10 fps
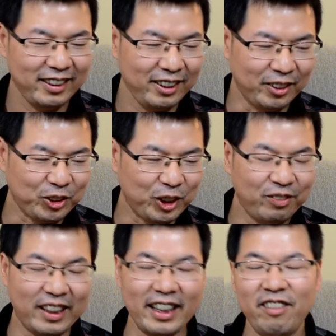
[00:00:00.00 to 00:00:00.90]
这种说
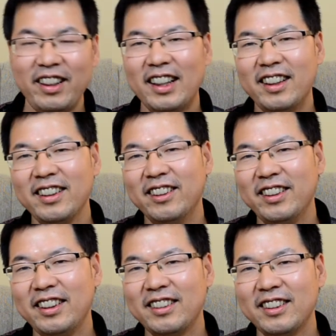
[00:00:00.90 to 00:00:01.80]
法也非常有
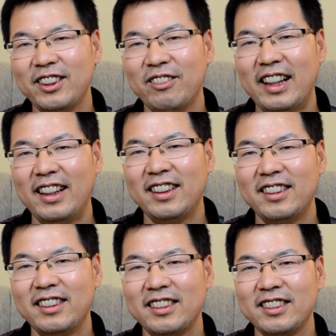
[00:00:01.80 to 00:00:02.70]
意思，对吧？
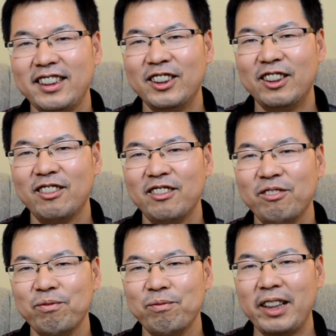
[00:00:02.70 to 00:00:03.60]
是一种
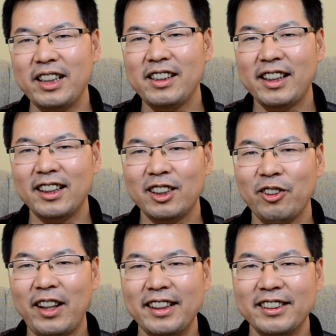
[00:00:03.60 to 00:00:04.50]
民间的
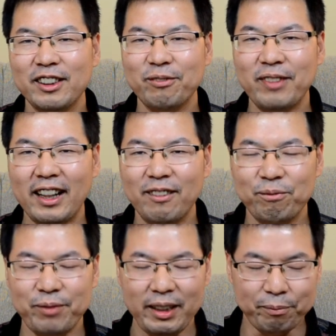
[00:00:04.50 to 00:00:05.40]
段子版，
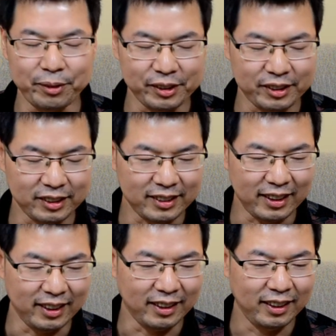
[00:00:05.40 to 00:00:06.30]
并不是
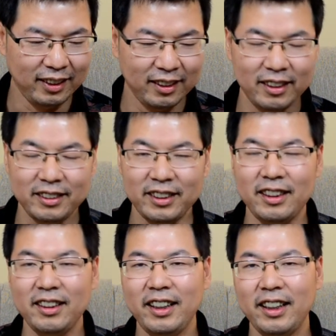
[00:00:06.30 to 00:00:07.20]
到了
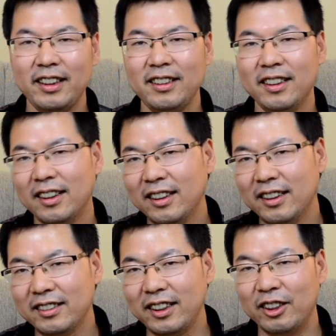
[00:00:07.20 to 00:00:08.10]
今天
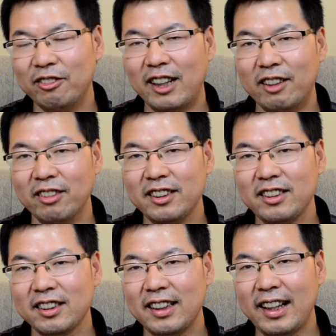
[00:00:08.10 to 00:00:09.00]
这种网文
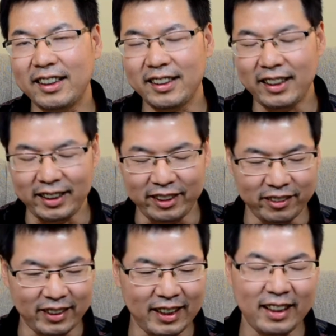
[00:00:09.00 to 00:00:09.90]
时代才
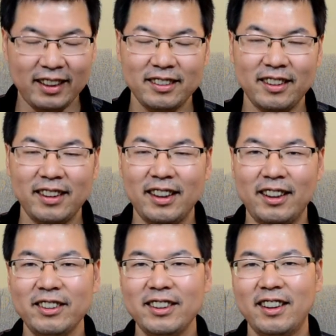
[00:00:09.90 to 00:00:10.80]
有啊，
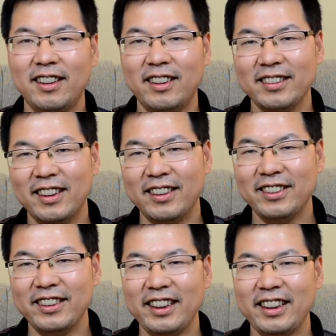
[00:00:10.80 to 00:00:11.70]
好早好早
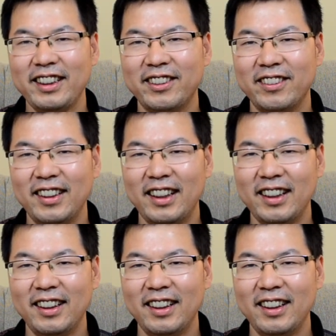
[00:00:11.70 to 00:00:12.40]
就已经有了。